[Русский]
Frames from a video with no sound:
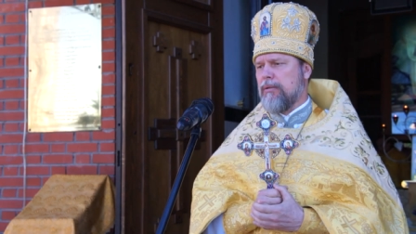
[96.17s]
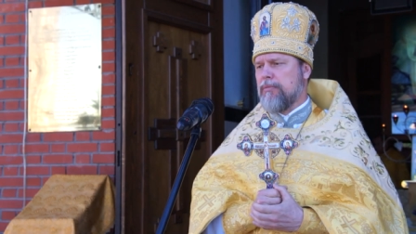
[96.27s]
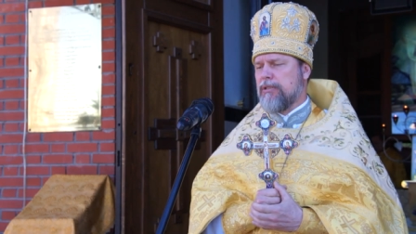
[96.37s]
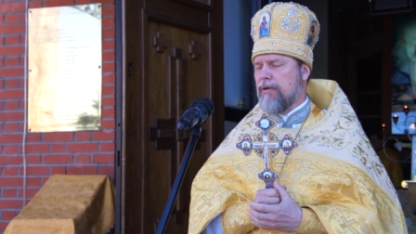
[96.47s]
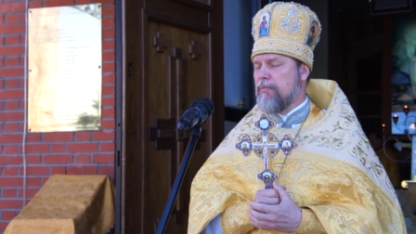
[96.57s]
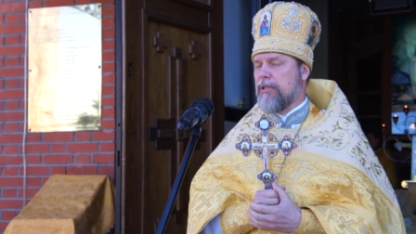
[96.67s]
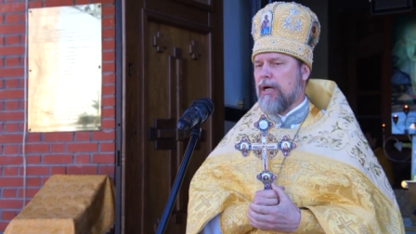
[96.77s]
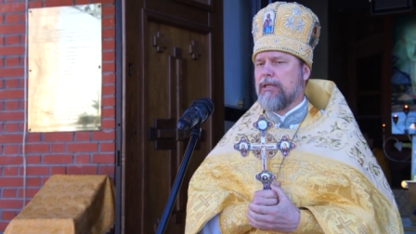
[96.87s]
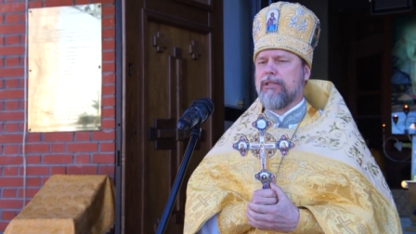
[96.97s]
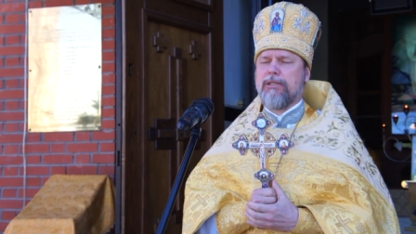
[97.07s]
Мы с вами
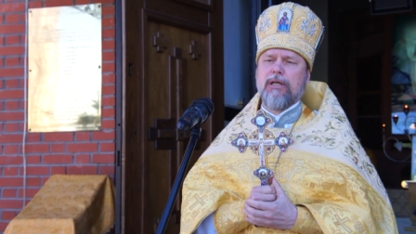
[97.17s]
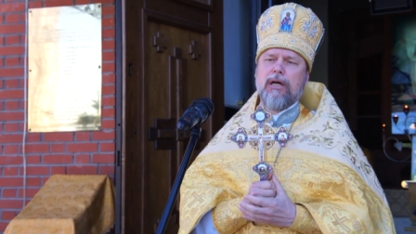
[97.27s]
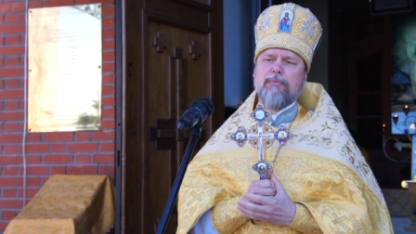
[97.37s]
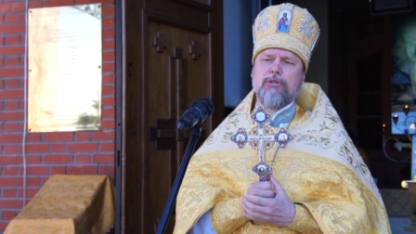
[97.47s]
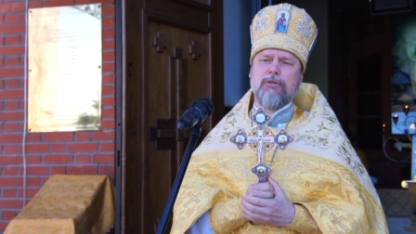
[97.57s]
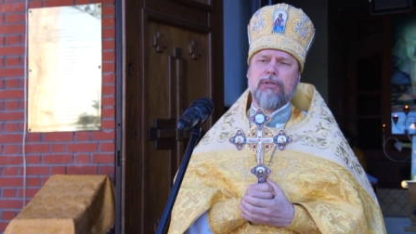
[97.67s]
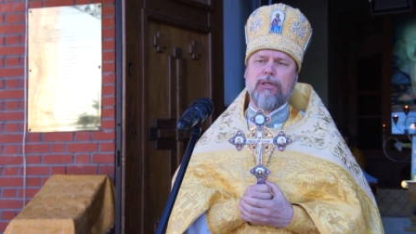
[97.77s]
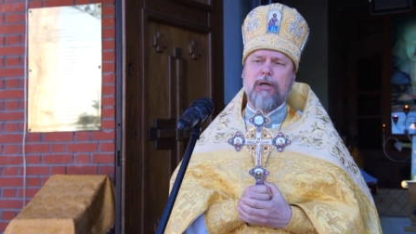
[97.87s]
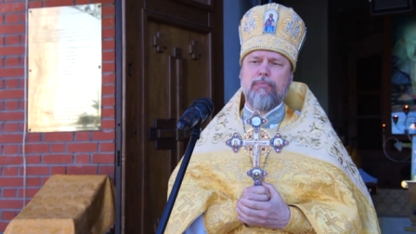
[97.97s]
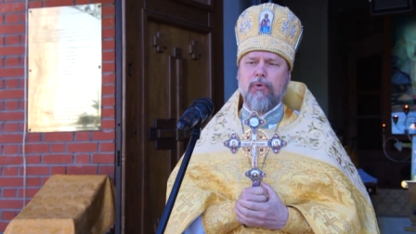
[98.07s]
также знаем, что
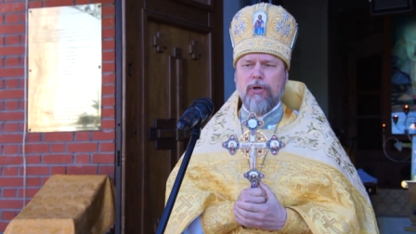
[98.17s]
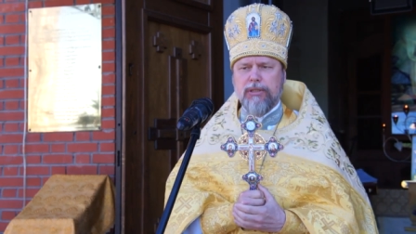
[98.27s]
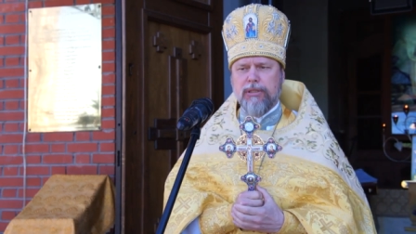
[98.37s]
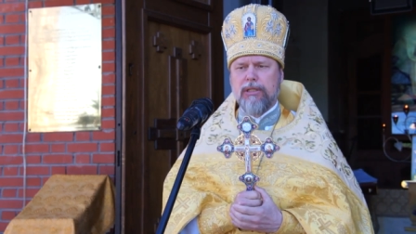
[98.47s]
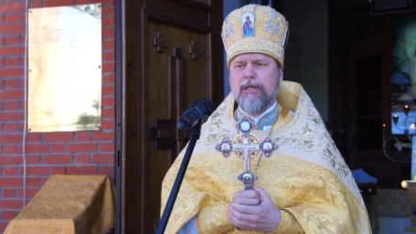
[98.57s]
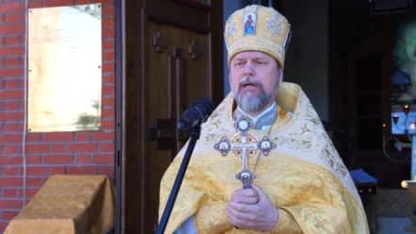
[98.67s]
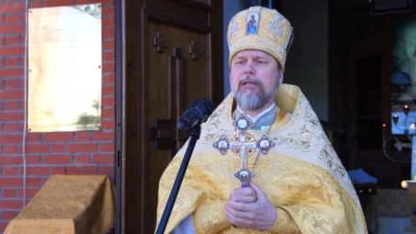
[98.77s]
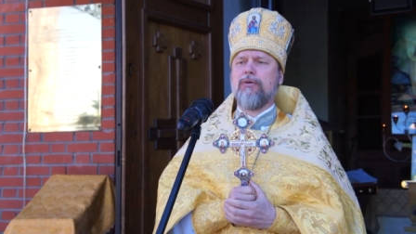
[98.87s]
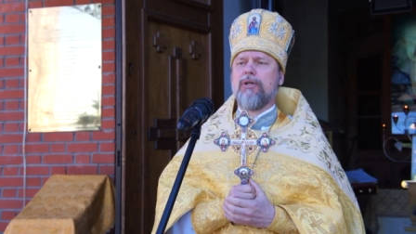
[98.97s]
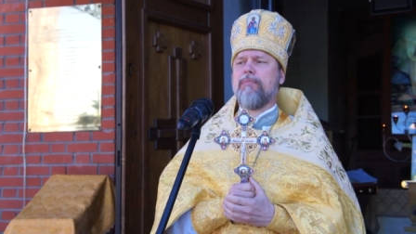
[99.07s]
те апостолы,
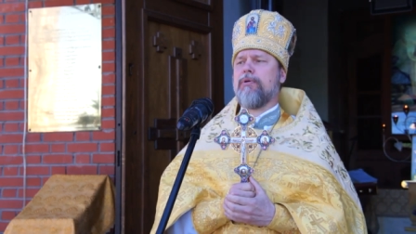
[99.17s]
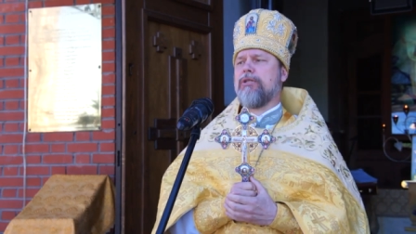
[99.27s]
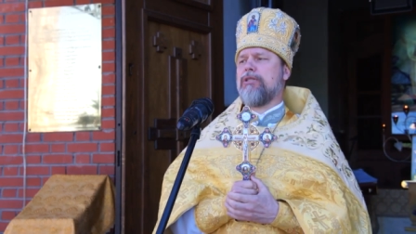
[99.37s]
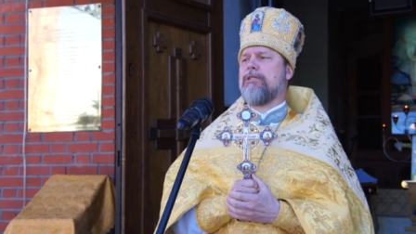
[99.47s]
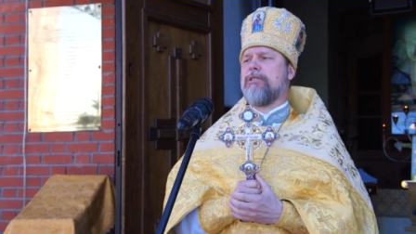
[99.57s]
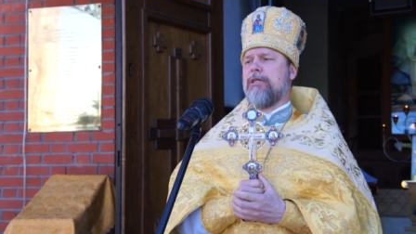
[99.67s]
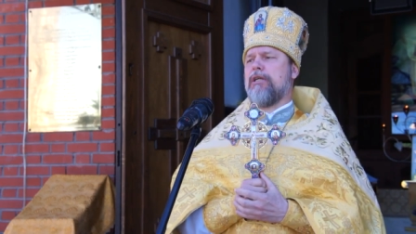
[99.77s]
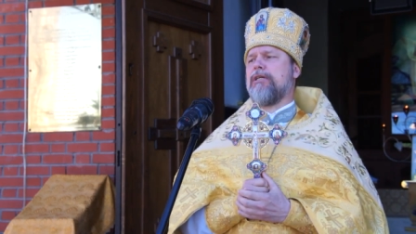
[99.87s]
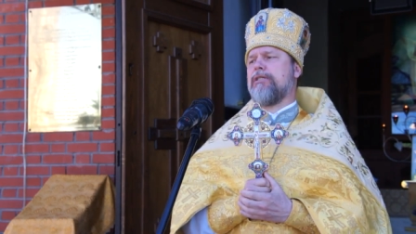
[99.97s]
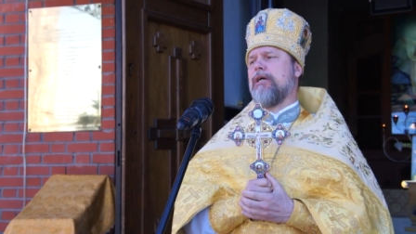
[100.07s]
которые
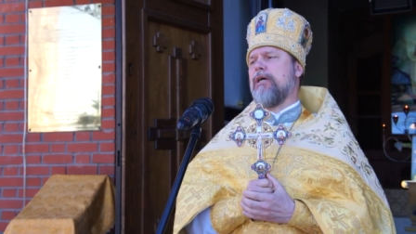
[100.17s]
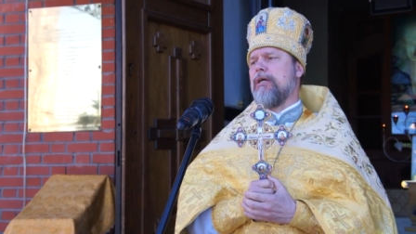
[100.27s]
причастились